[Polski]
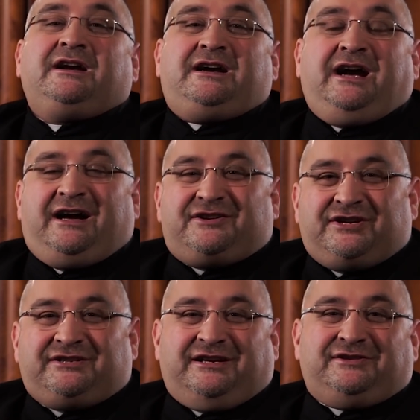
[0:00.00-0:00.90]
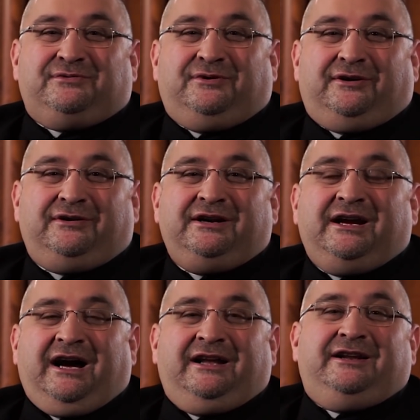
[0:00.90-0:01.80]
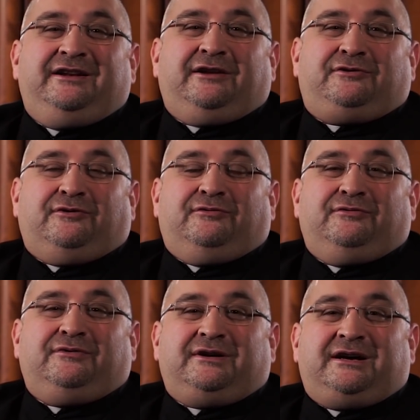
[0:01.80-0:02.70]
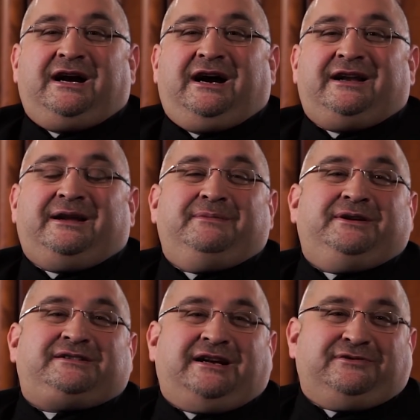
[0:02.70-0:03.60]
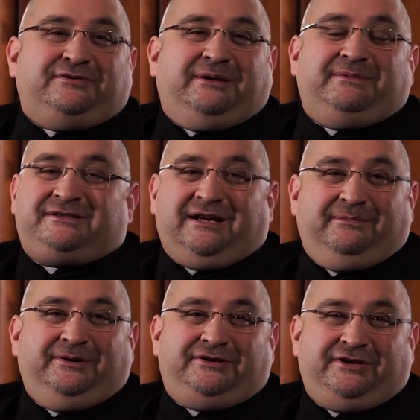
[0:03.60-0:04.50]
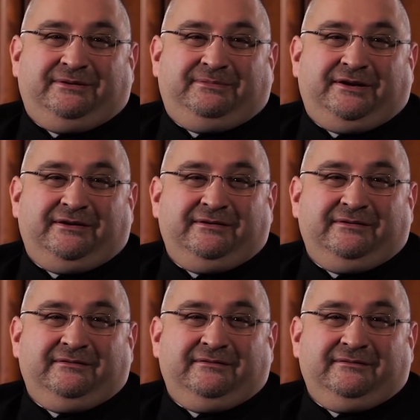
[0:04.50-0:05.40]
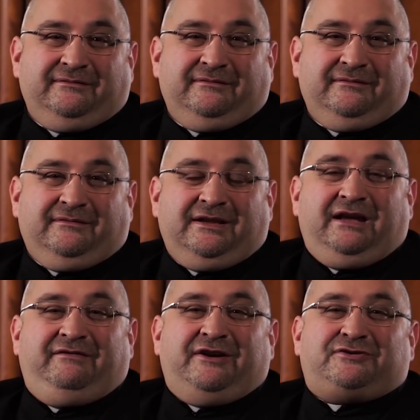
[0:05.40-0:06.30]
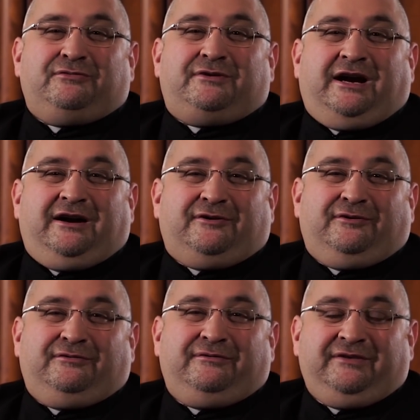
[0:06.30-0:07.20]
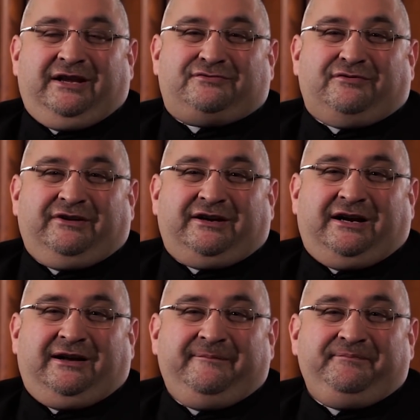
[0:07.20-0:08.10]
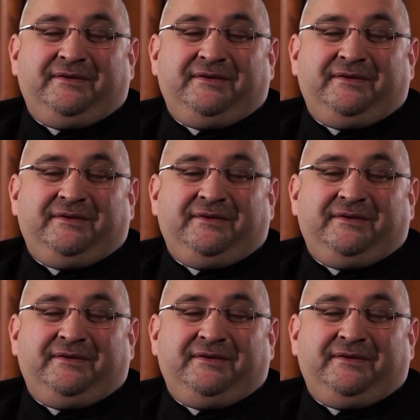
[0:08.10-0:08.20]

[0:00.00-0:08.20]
karze za zło, ale na tą karę my skazujemy sami siebie. Największą karą dla człowieka